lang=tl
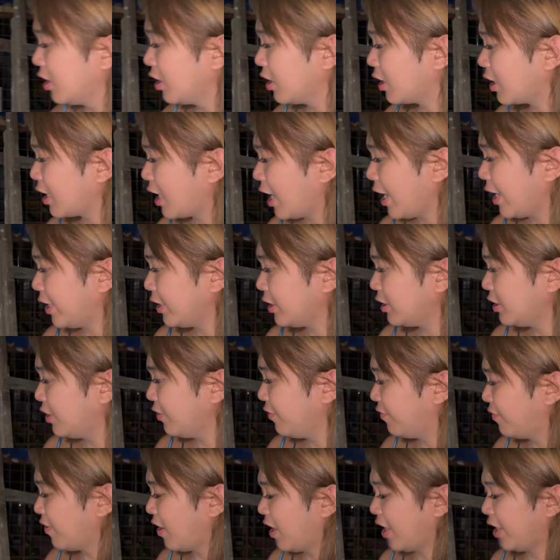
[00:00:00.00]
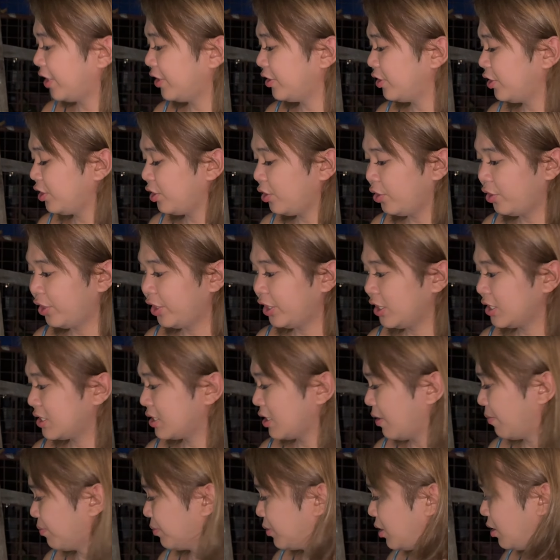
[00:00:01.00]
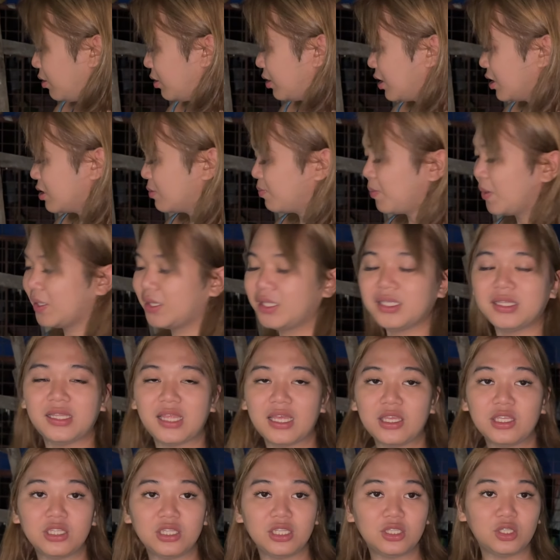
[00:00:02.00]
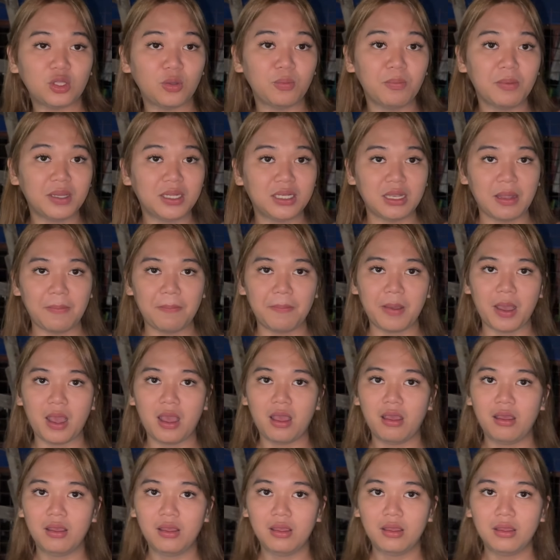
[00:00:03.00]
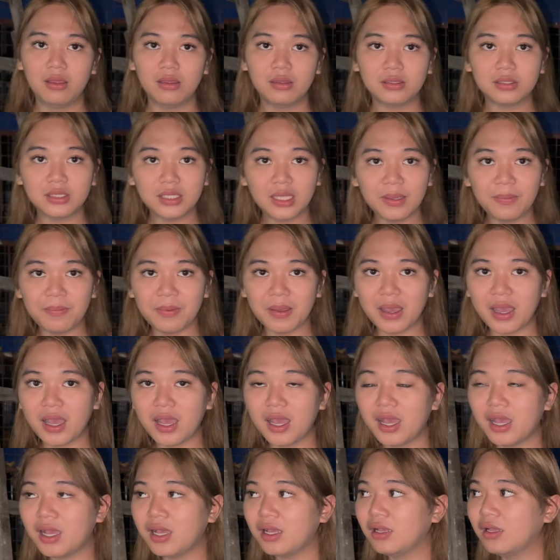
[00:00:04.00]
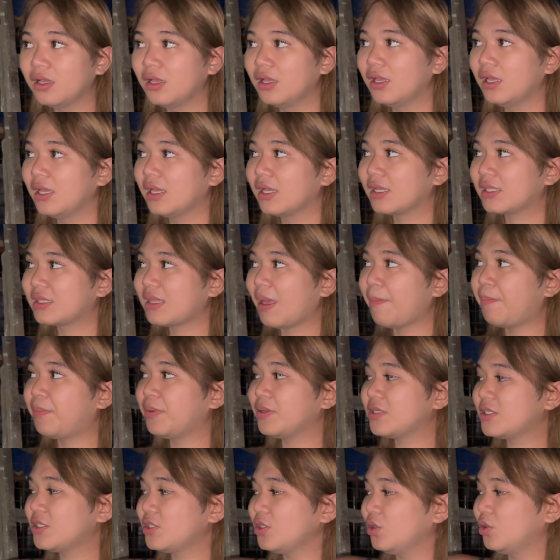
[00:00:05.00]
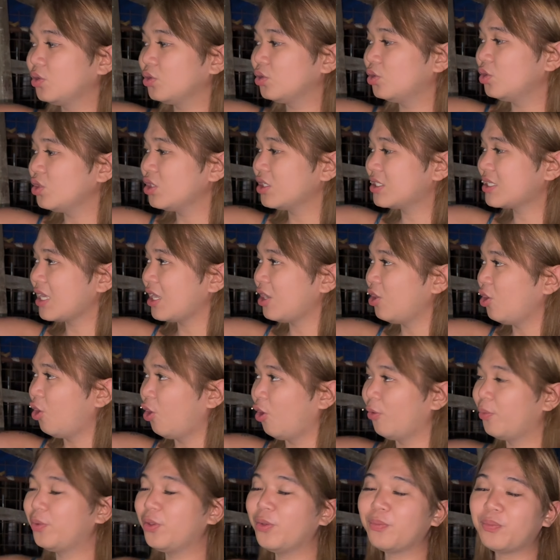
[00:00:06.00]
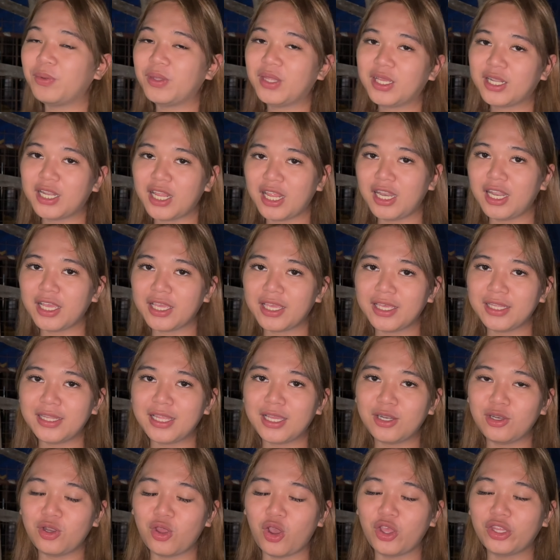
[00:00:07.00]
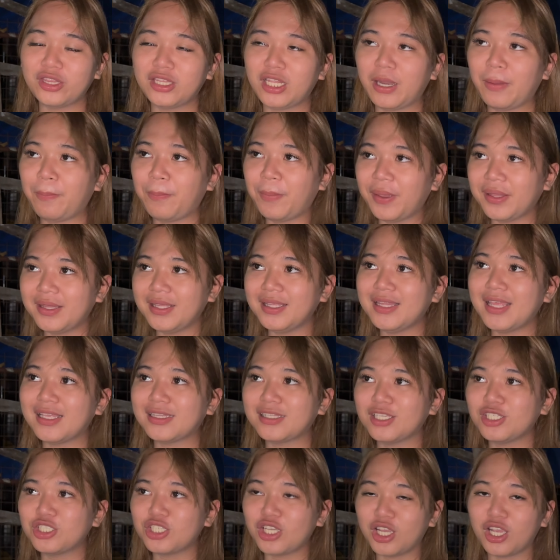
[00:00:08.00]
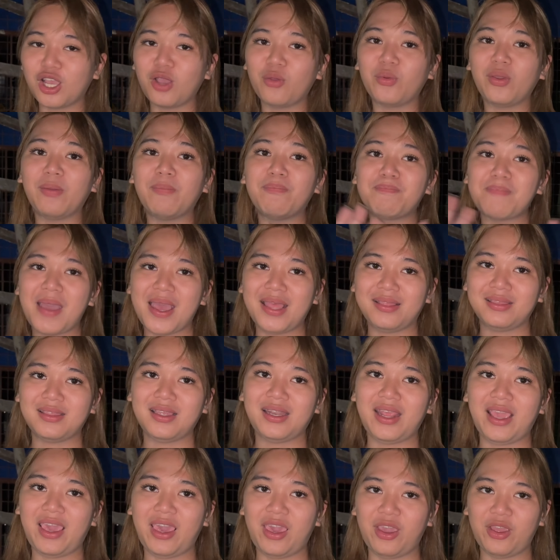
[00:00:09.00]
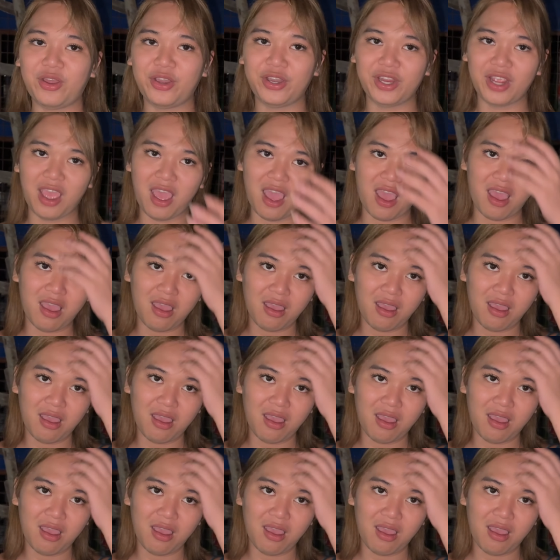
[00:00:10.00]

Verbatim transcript: kahit divider or something tapos pwede tayo dito maglaba. Diba? Oh, so, tapos yung dun sa loob, yung pinaglalagyan ng laundry, pwede natin siyang gawing pantry area.